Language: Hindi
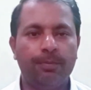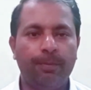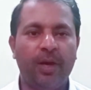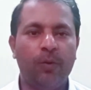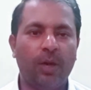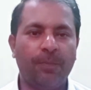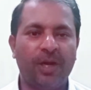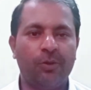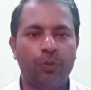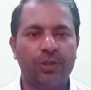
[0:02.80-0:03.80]
मैं हूं
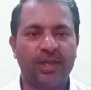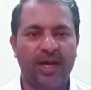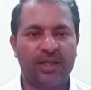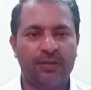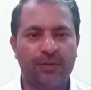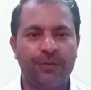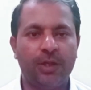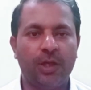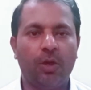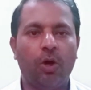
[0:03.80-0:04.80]
आपका दोस्त आतिफ
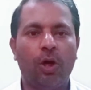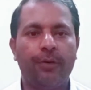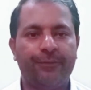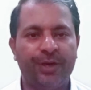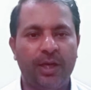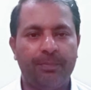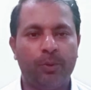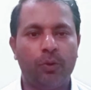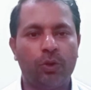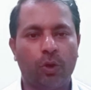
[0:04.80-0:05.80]
अफजल और विड
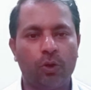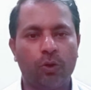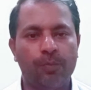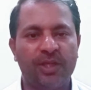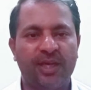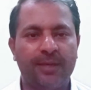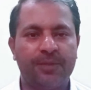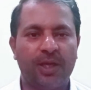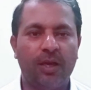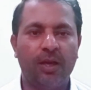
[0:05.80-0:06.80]
हिपोर्ट डॉट कॉम की जानब
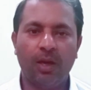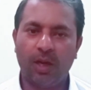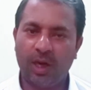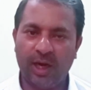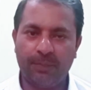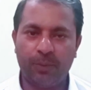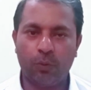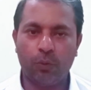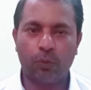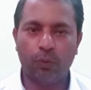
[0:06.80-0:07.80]
से आप
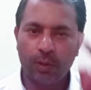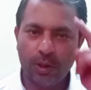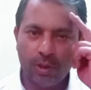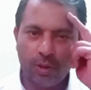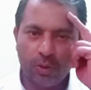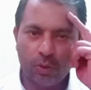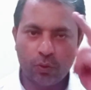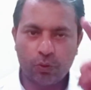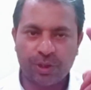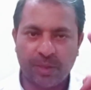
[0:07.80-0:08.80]
लोगों को
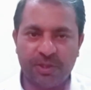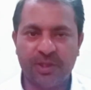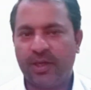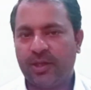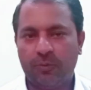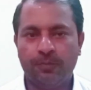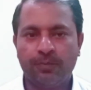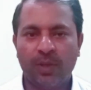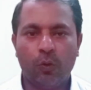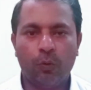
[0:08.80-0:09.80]
खुश आमदीद कहता
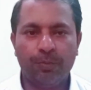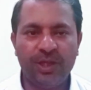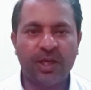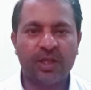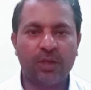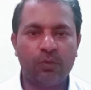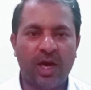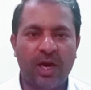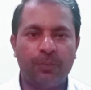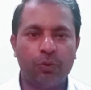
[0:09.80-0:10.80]
हूं उम्मीद करता हूं
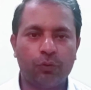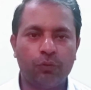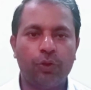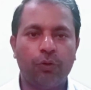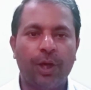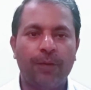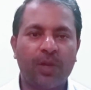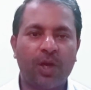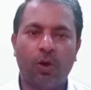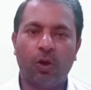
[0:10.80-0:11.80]
आप दोस्त खुश होंगे
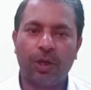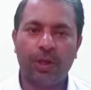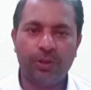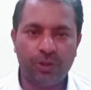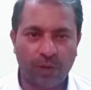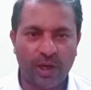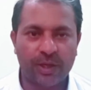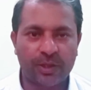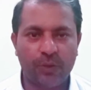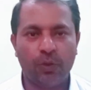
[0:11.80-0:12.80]
और इन्जॉय
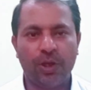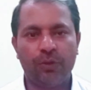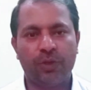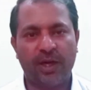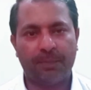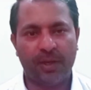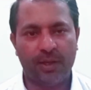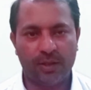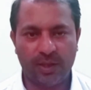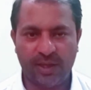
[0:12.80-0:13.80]
करते होंगे यूज़र अपनी
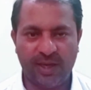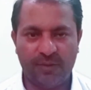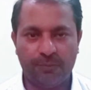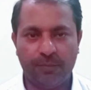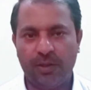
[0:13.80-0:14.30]
लाइफ में